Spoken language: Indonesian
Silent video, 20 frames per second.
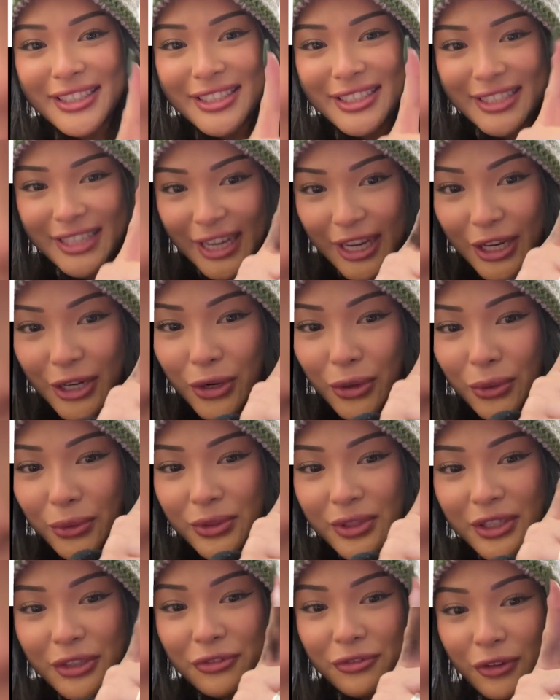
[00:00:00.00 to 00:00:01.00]
Zayn
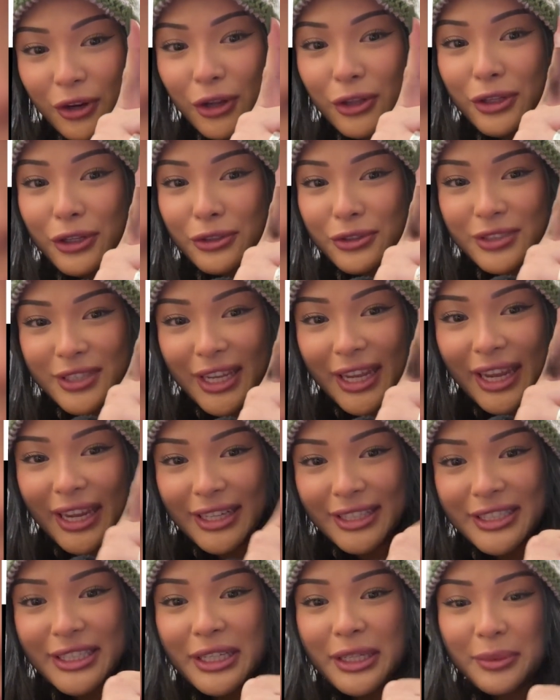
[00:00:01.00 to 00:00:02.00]
only follows
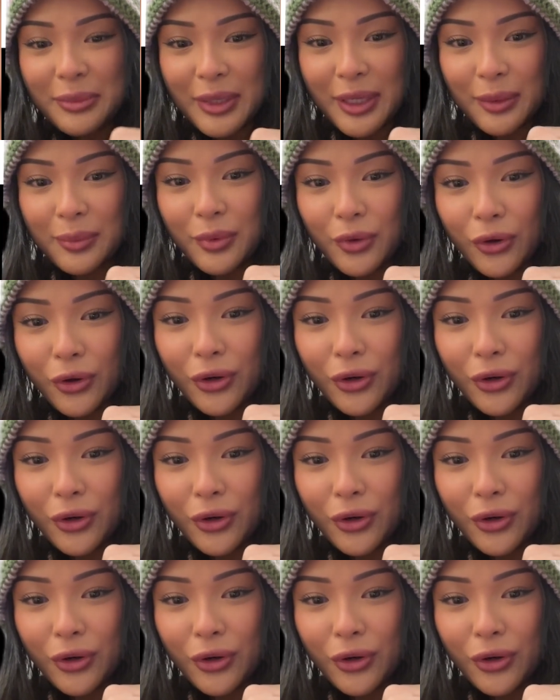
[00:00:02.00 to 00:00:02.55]
18 people.